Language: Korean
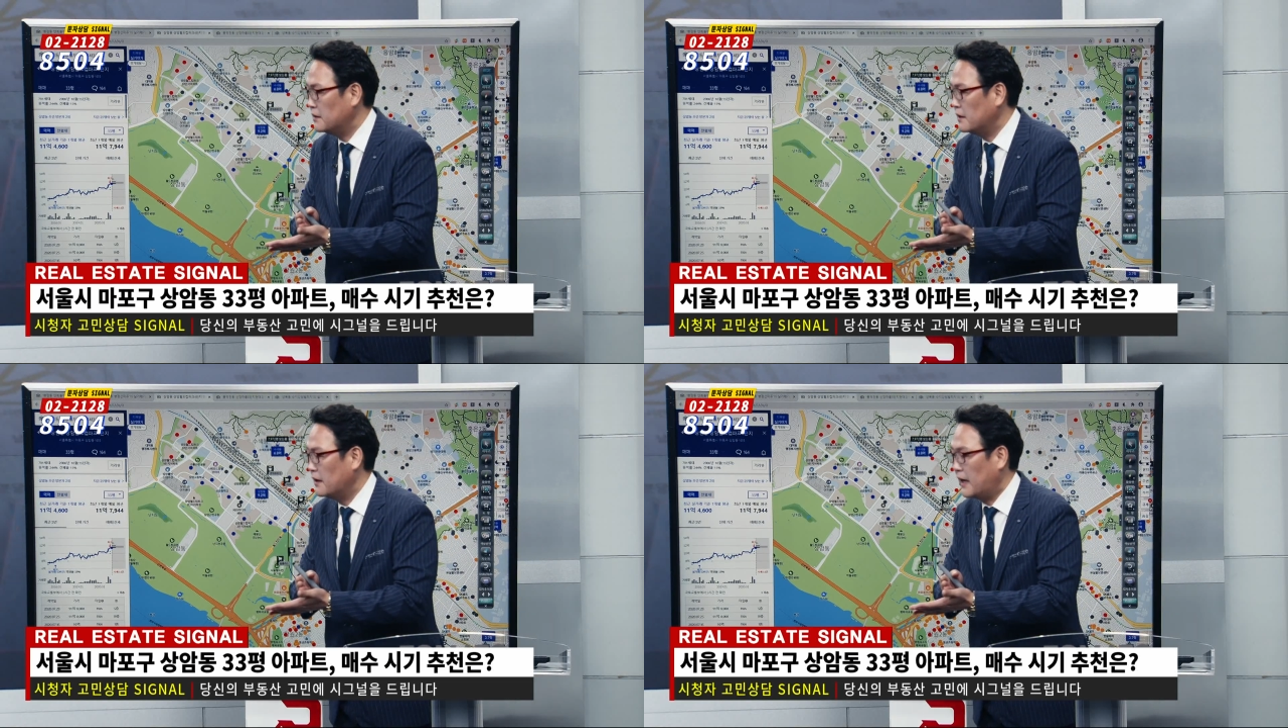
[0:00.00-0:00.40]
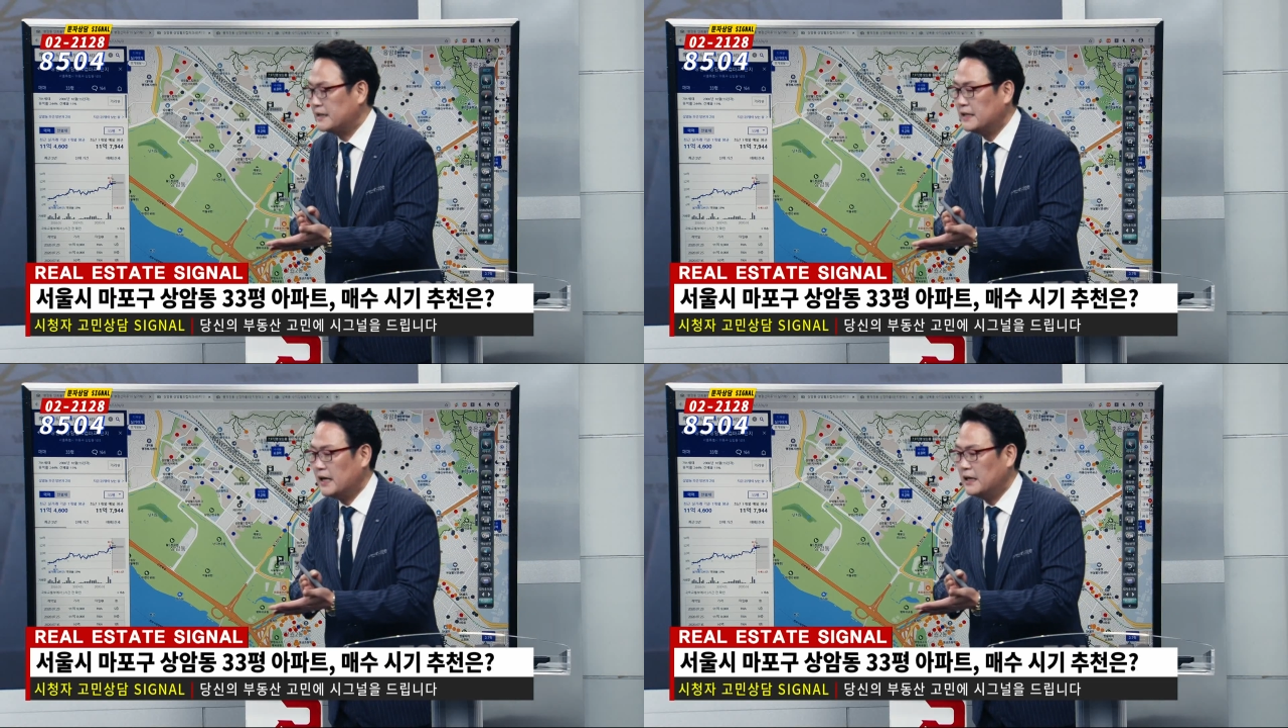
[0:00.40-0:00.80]

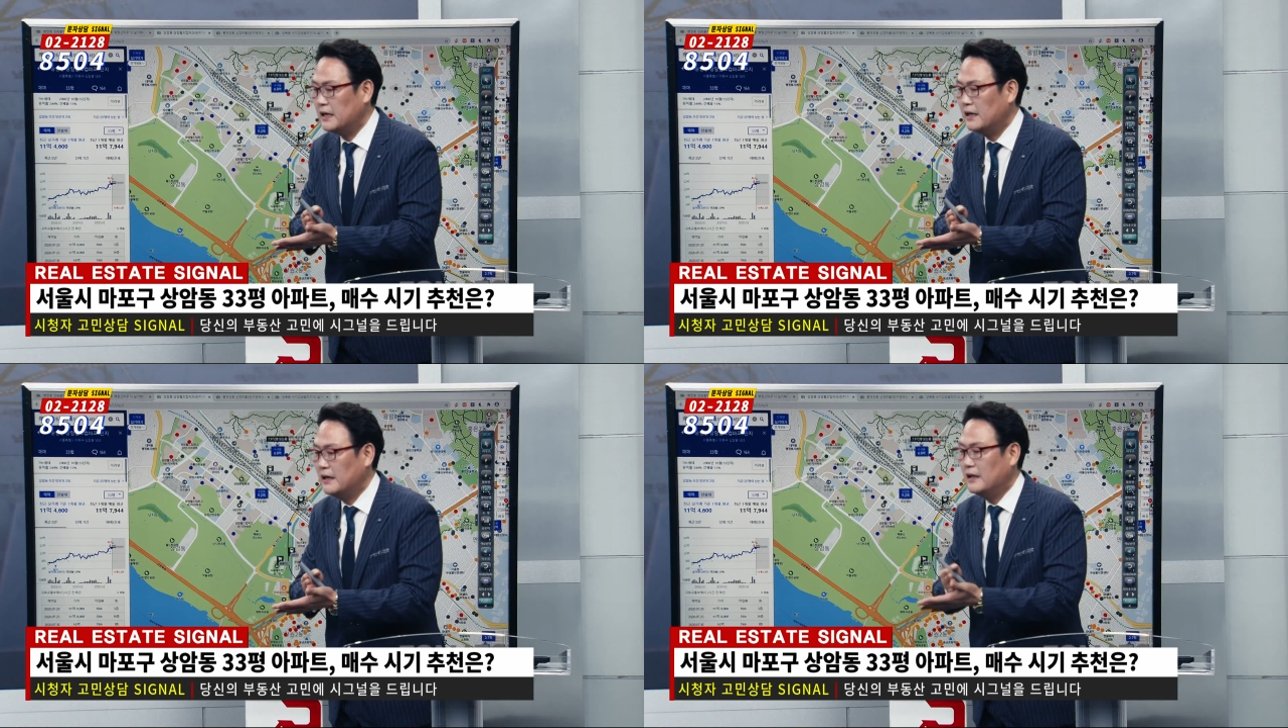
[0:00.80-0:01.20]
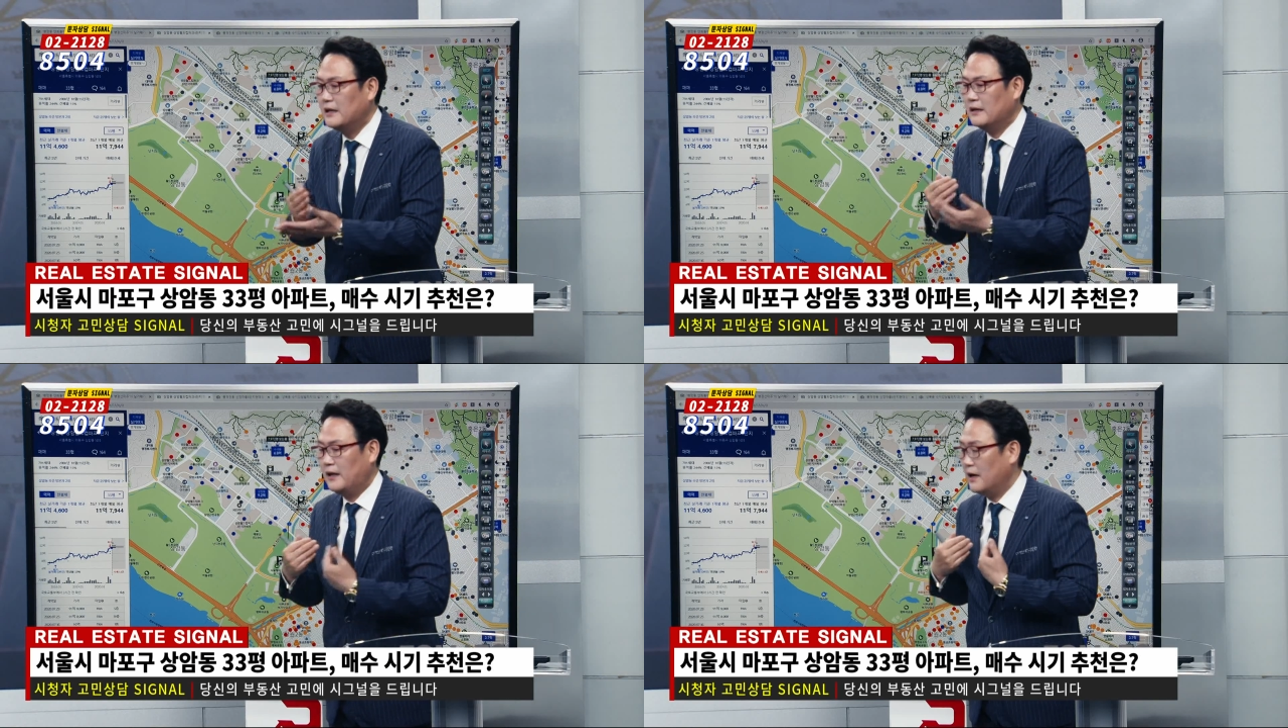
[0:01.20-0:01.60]
가장
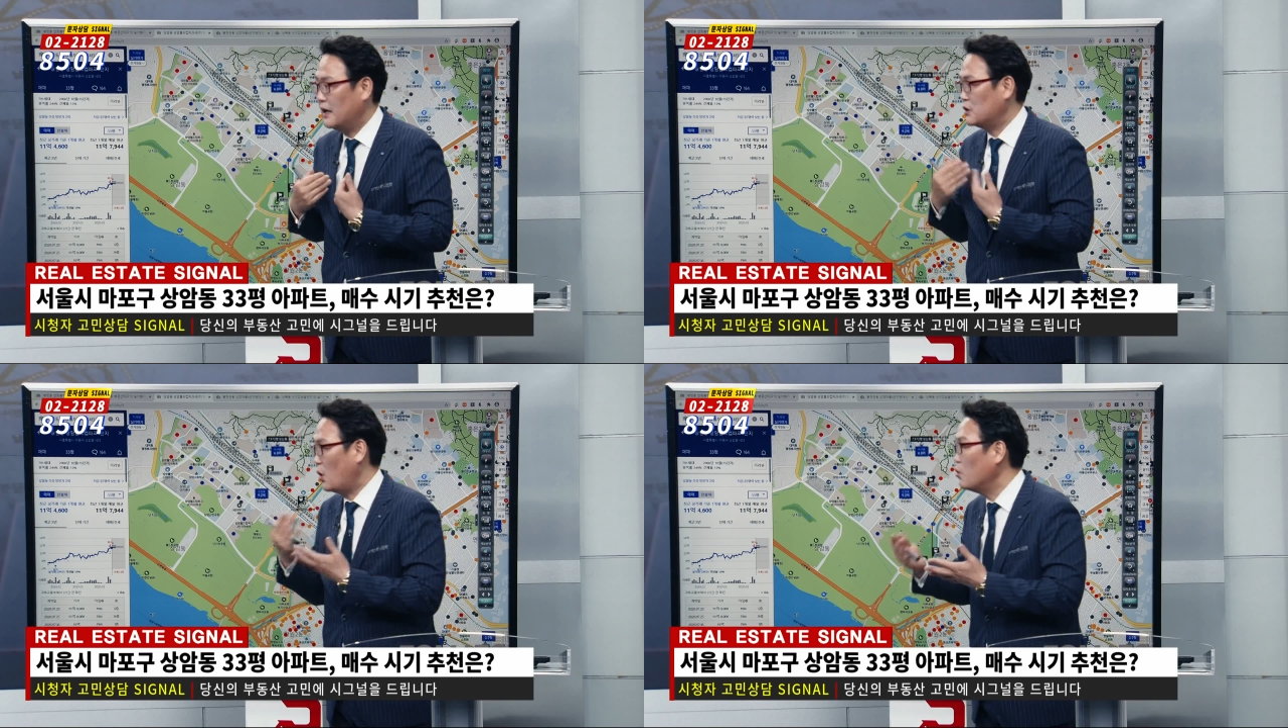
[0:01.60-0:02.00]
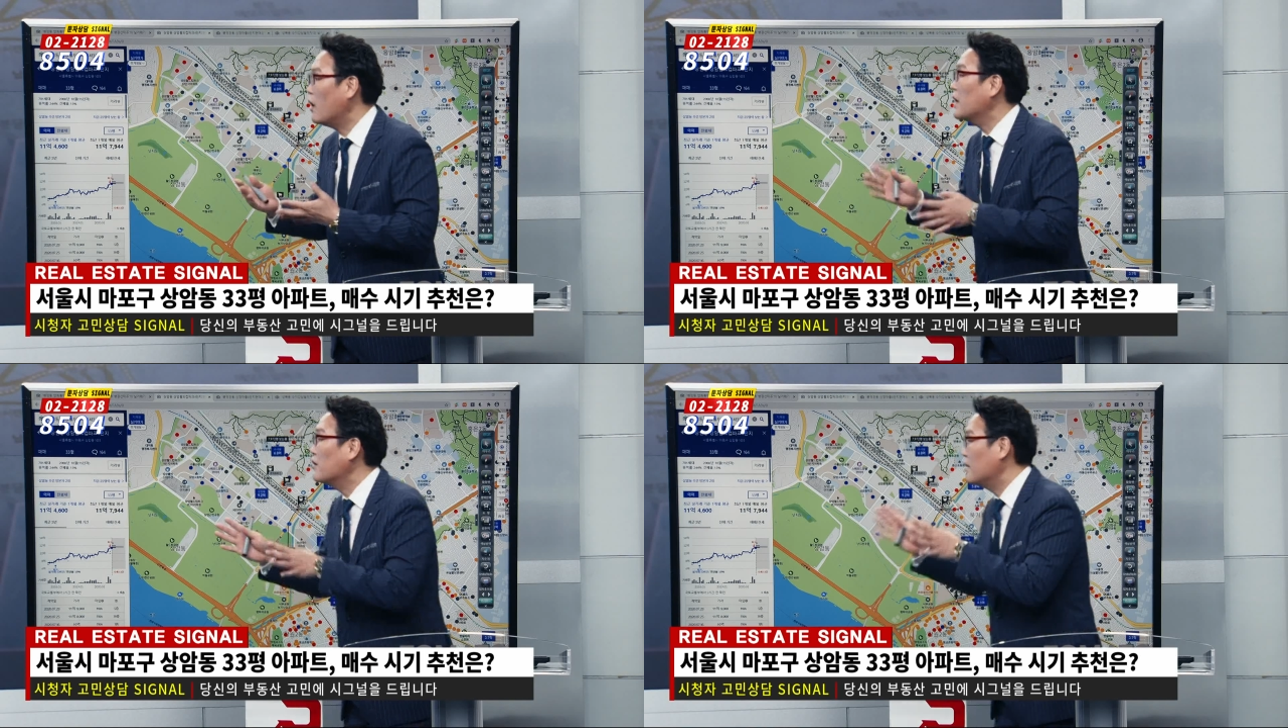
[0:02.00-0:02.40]
내가
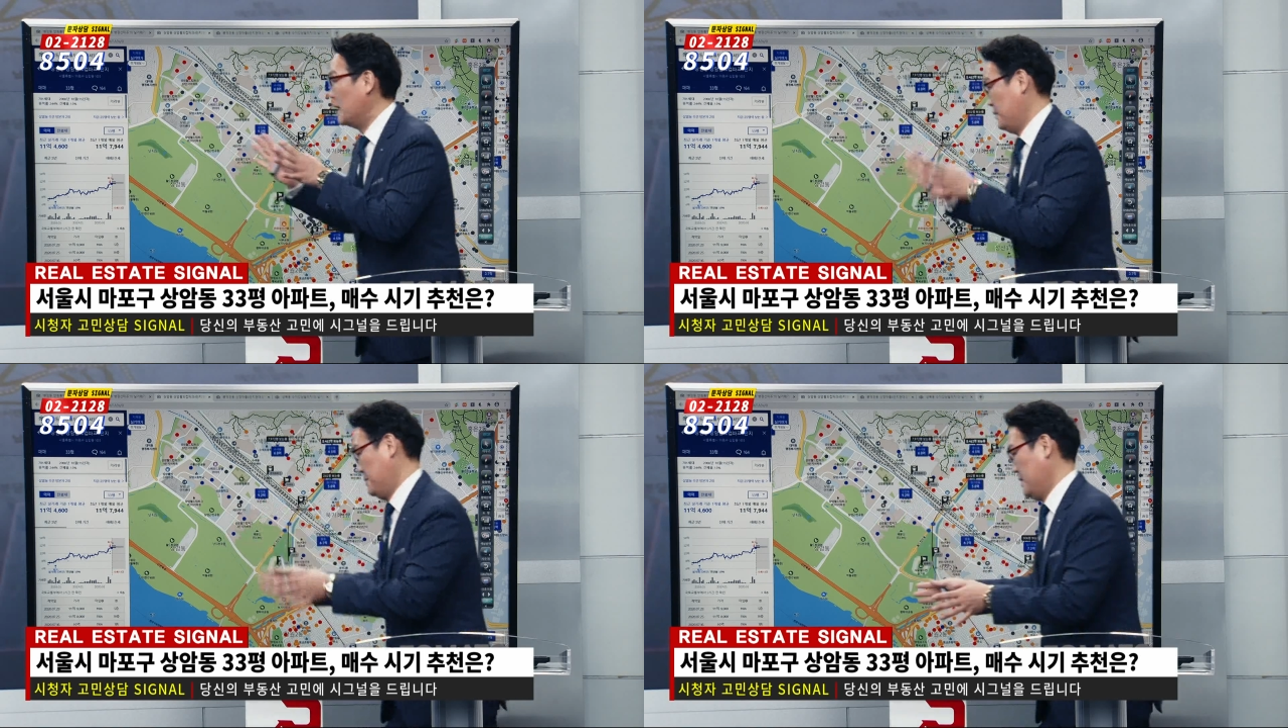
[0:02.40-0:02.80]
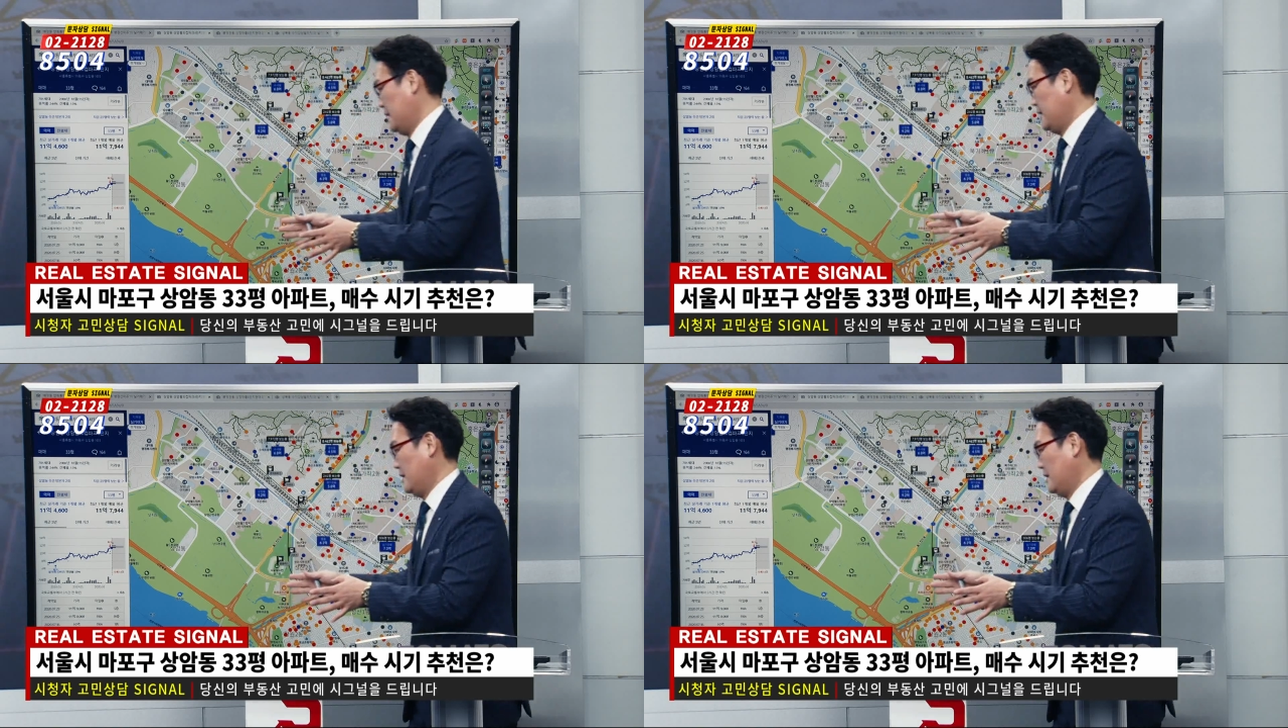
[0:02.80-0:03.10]
선호하는 걸 남깁니다.